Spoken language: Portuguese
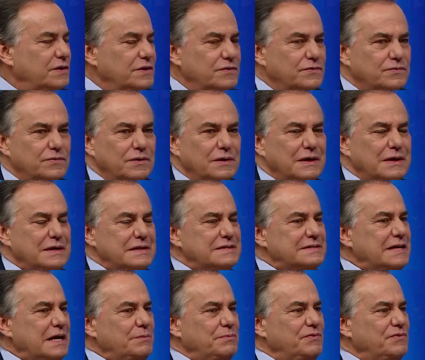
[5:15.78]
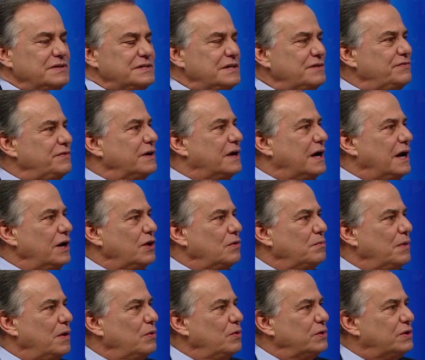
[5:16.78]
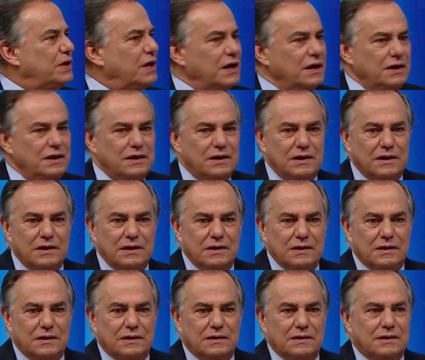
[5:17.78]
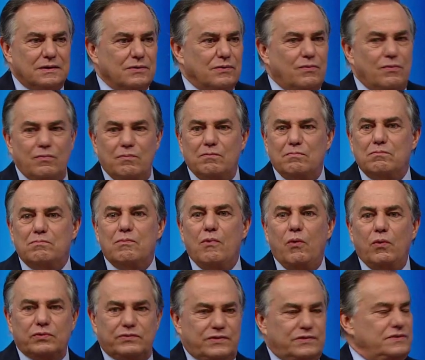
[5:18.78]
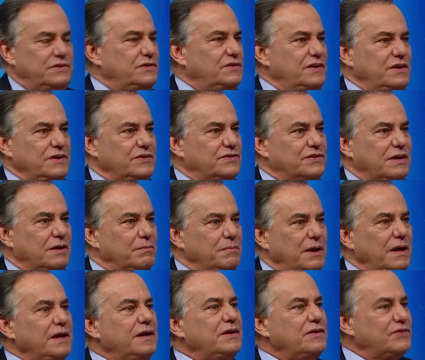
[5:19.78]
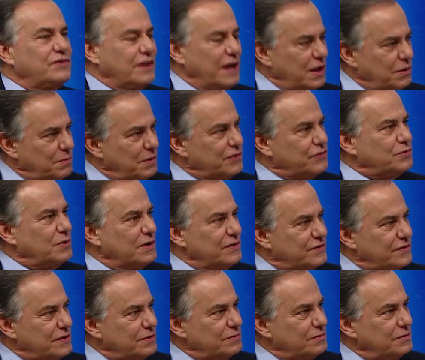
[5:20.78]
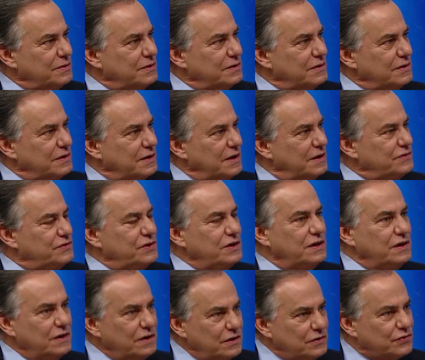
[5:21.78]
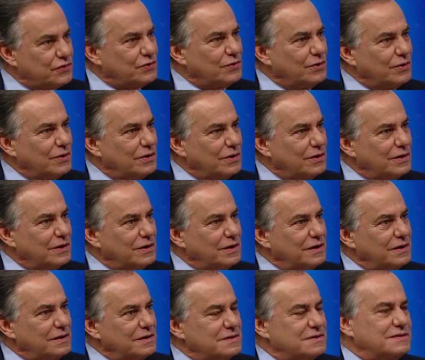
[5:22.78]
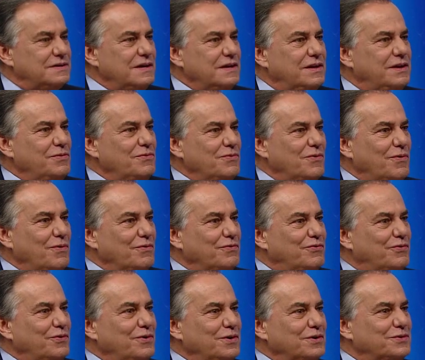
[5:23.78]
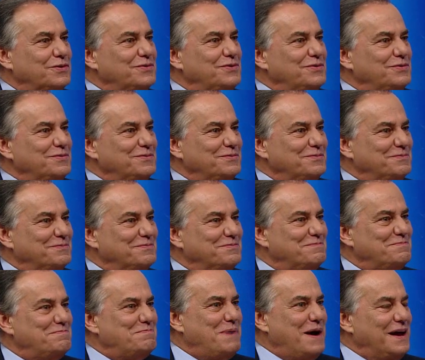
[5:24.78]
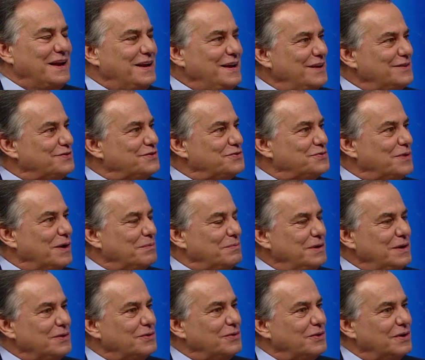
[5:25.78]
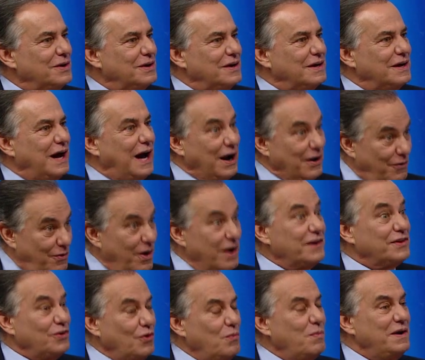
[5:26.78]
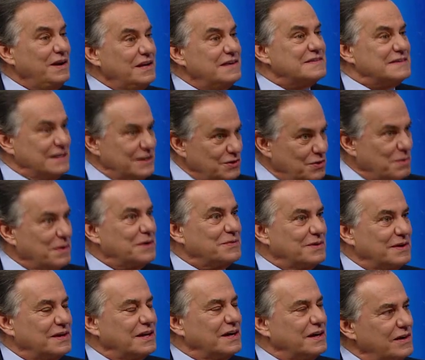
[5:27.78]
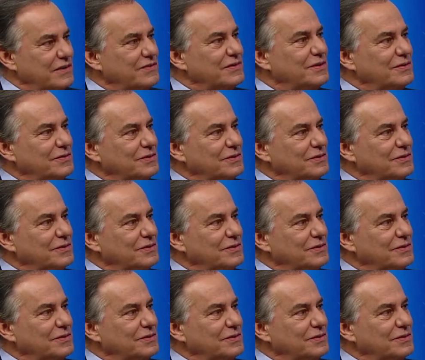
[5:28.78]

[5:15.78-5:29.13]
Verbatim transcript: isso. E foi. Sabe, você ficar numa UTI com um monte de gente uhum. também que está numa situação de risco, sem ter um conforto de um uhum. parente, de um amigo. Agora estão humanizando mesmo, você tem uhum. razão.